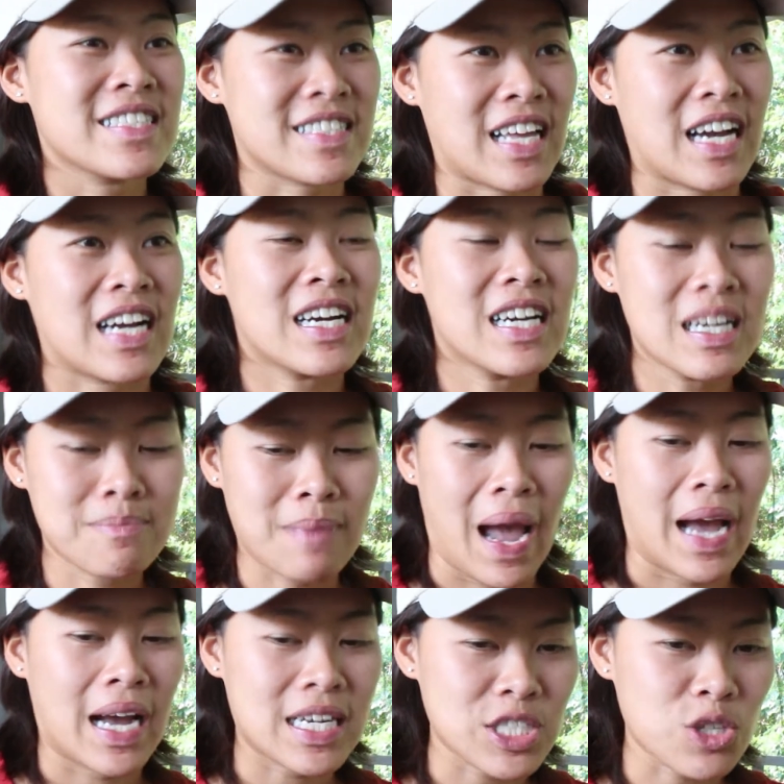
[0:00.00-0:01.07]
แต่คือหมา
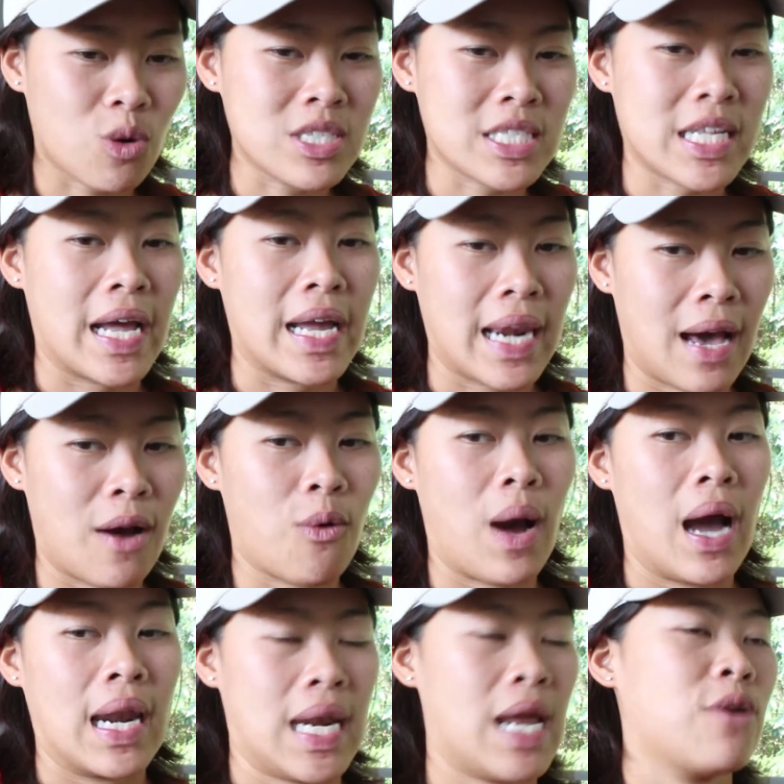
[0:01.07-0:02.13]
กระโจนใส่เรา
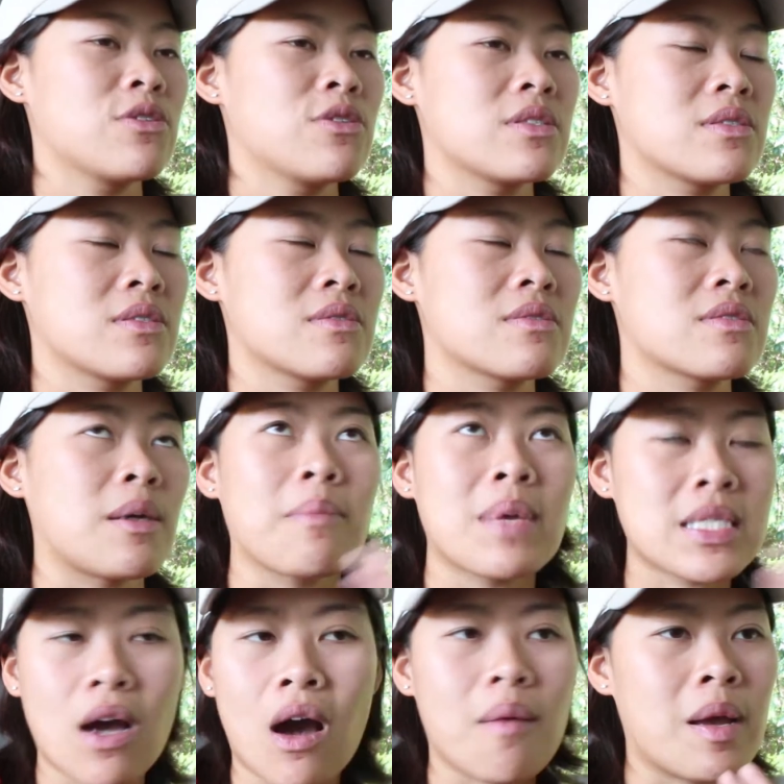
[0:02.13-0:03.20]
อ่ะเราจะ
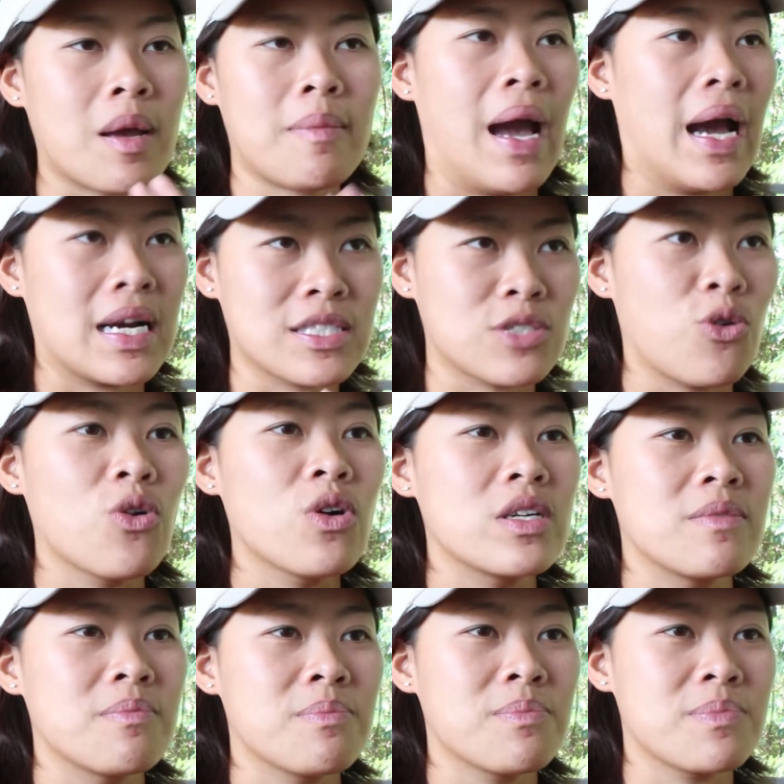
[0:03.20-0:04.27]
ไม่ชอบให้หมากระโจน
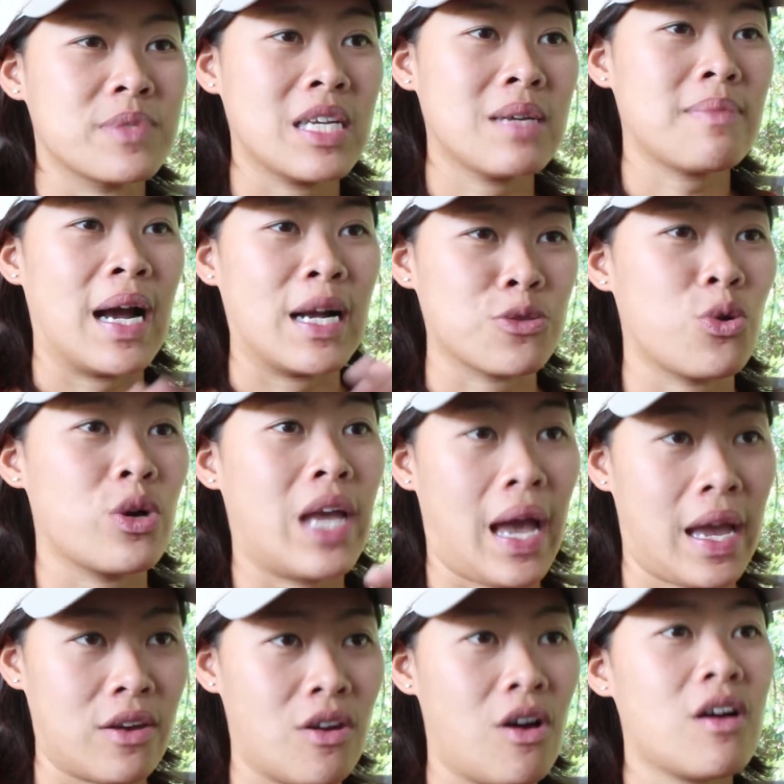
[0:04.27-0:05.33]
ยิ่งหมาตัวให
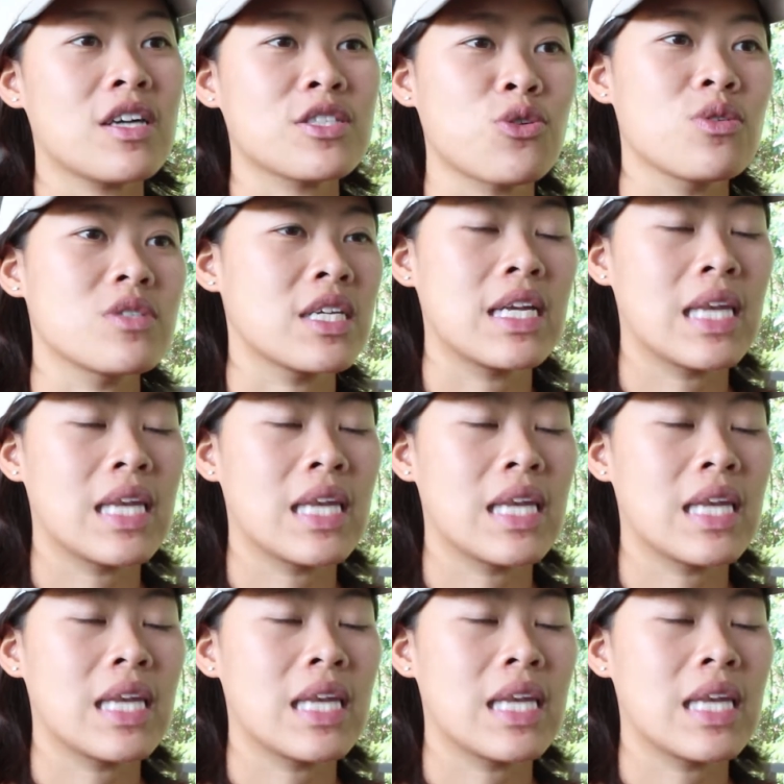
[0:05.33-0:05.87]
ญ่เนาะกระโจนที